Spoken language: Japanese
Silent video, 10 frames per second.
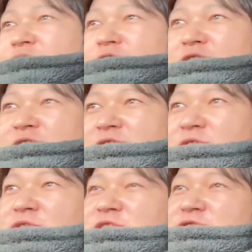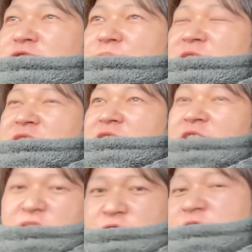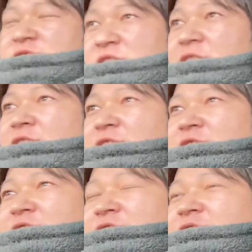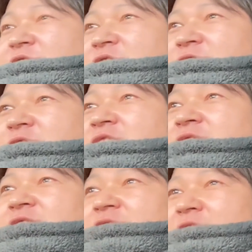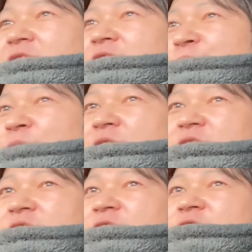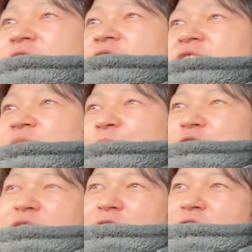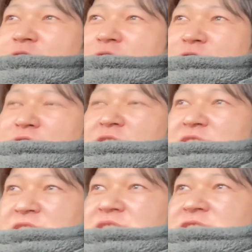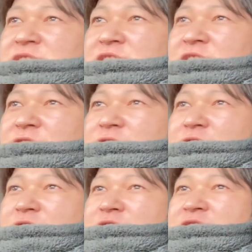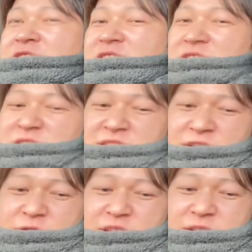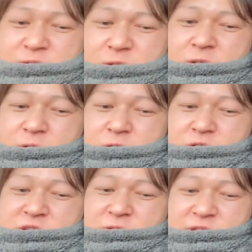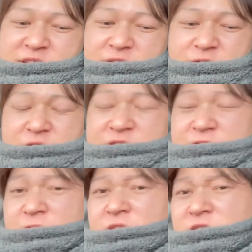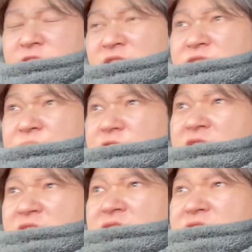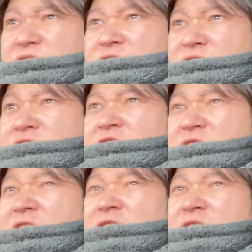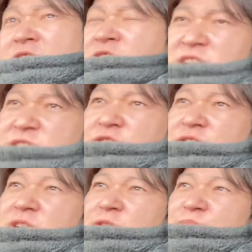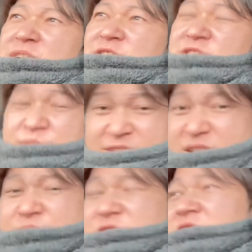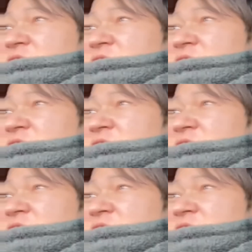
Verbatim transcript: で、そこでちょっとまたイラッとして、いや、気づいてんやったら、まあ、連絡するなり持ってくるとかね、してくれんと、俺、これ昨日必要やるような荷物やったんですけど、つったら、いや、それはほんまにすいません、みたいな